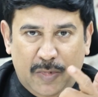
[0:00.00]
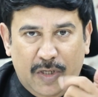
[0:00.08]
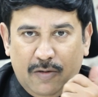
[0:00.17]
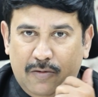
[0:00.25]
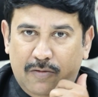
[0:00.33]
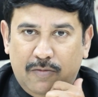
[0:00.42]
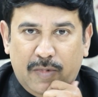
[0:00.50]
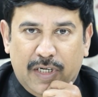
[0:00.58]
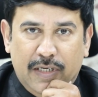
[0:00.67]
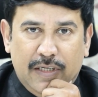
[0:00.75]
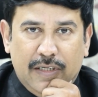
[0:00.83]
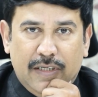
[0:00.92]
మీరు
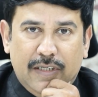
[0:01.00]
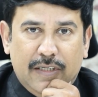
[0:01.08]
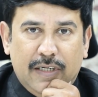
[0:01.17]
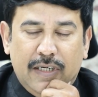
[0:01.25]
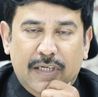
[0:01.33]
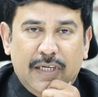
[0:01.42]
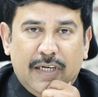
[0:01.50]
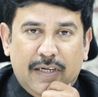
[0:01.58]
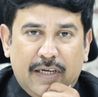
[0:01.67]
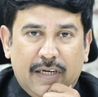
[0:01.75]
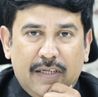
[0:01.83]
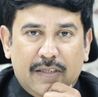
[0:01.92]
మరి ఎన్టీఆర్
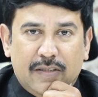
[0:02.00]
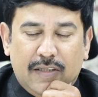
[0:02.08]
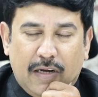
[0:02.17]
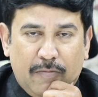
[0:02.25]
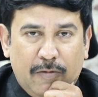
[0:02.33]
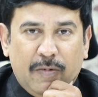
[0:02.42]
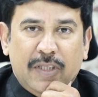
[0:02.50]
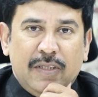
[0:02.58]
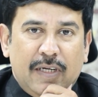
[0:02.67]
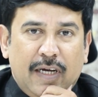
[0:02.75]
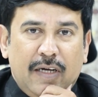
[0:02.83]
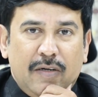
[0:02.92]
గారి
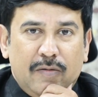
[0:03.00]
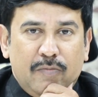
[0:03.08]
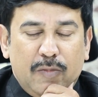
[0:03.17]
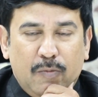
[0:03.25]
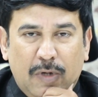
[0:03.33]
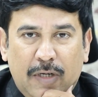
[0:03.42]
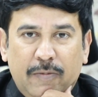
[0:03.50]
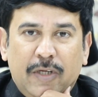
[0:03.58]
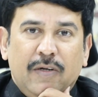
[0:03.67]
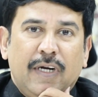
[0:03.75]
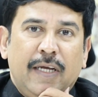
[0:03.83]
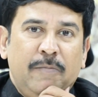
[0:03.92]
ధర్మపత్నిగా మిమ్మల్ని
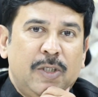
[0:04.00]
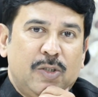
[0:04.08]
మీరు క్లెయిమ్